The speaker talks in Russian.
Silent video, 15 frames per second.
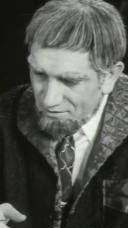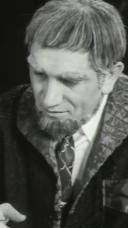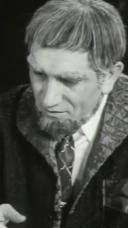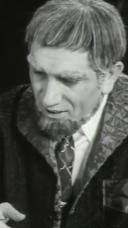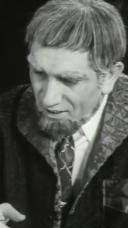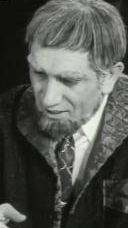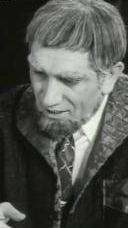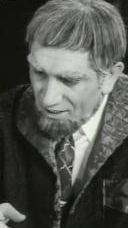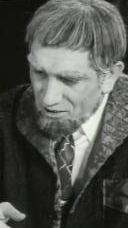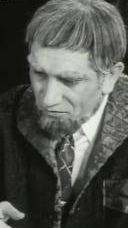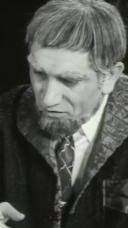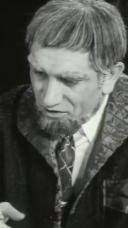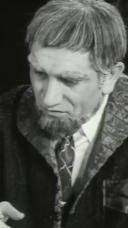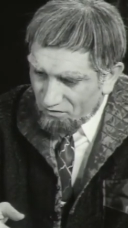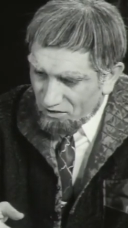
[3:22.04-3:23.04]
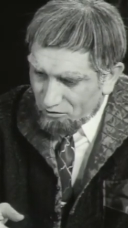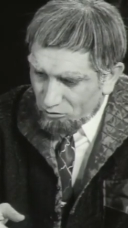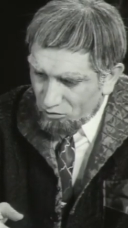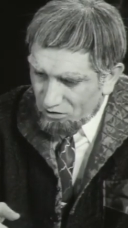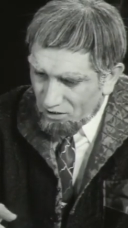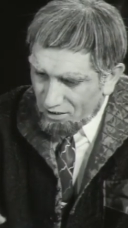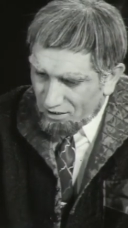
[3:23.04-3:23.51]
Выгораживал своих
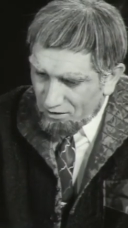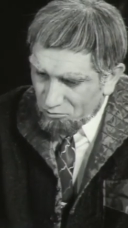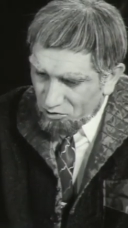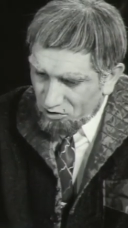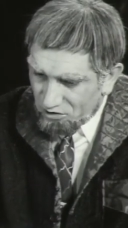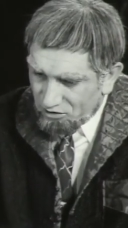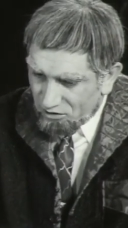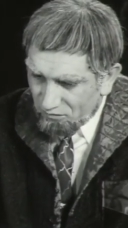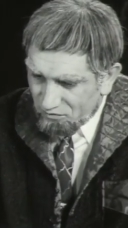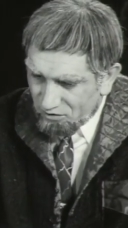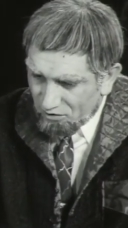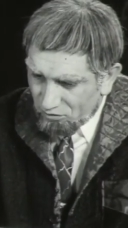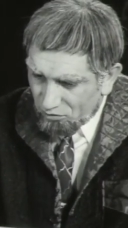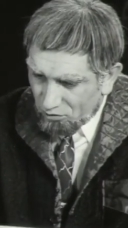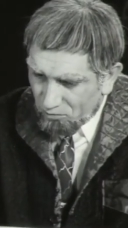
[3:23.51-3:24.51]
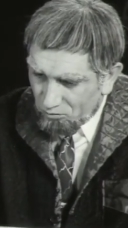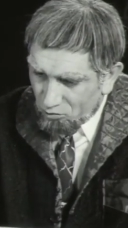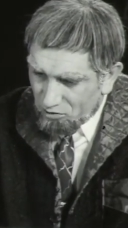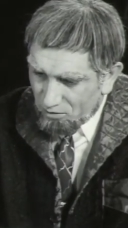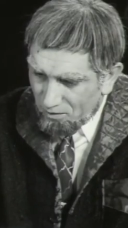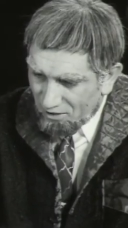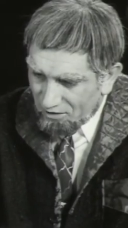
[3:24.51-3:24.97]
друзей-коммунистов, с которыми у
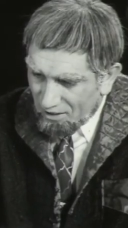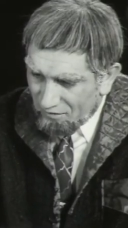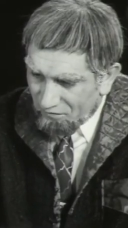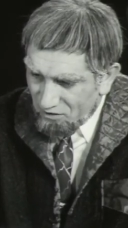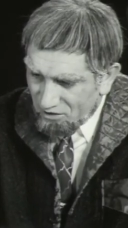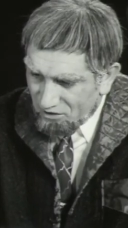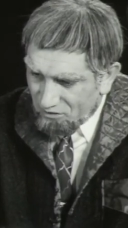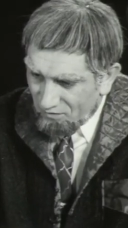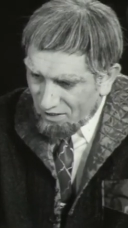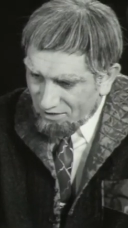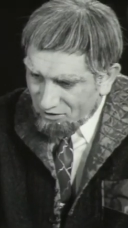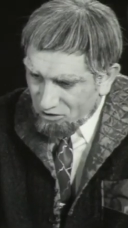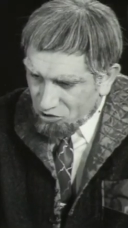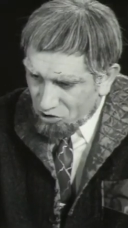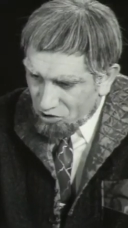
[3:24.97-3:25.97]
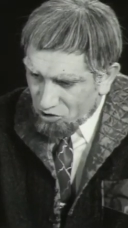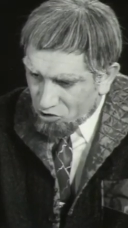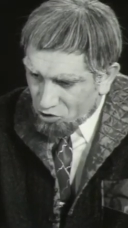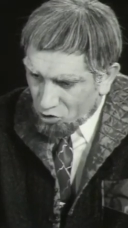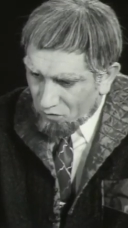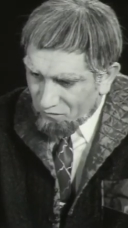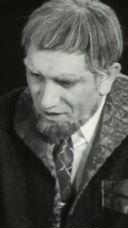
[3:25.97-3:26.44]
тебя давние связи через
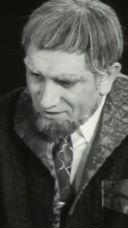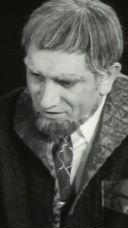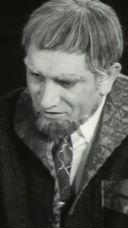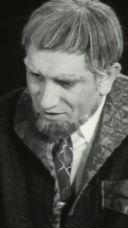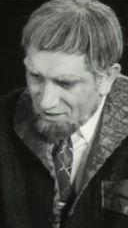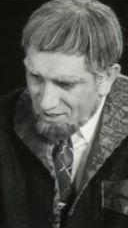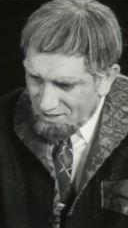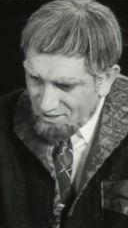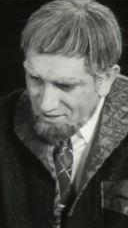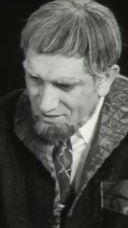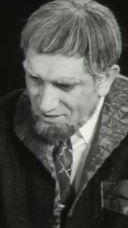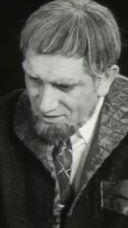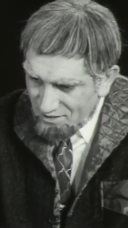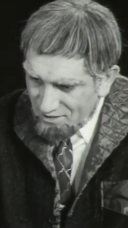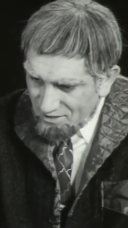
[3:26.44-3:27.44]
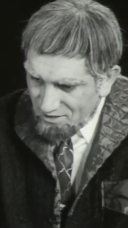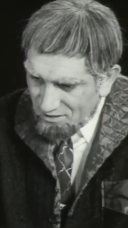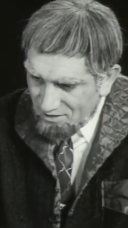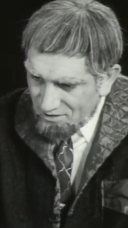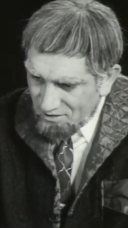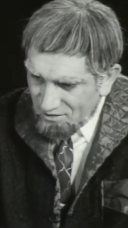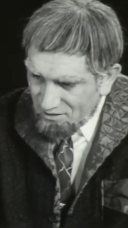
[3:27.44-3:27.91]
Джо Веста.
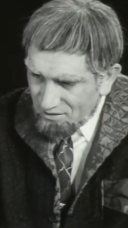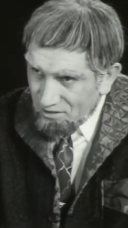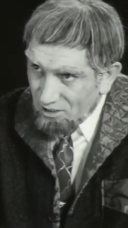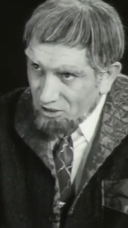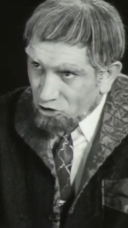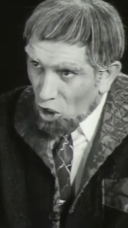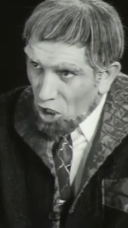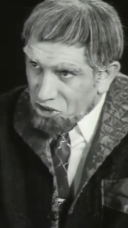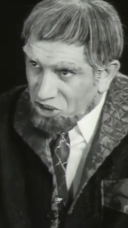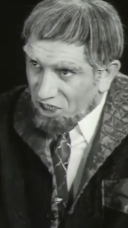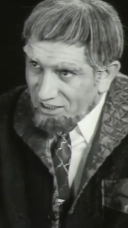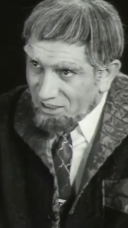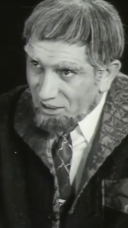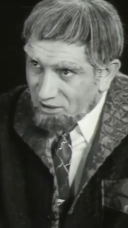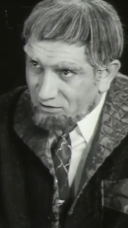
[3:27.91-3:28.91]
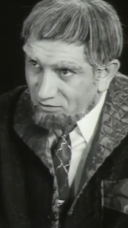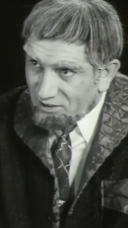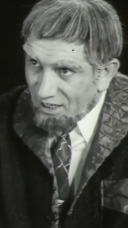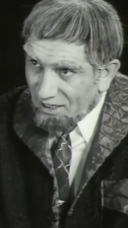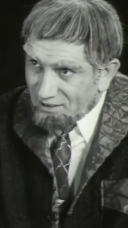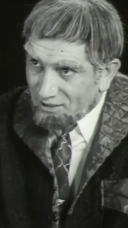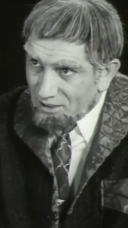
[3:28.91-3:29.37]
Ты и дочь хотел
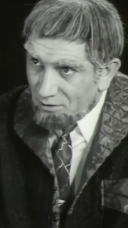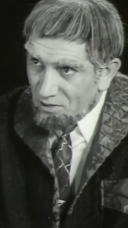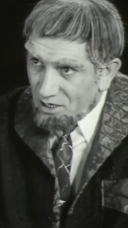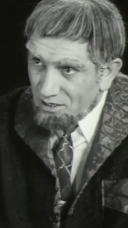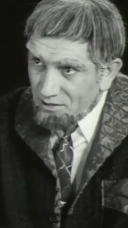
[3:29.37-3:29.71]
связать с ними.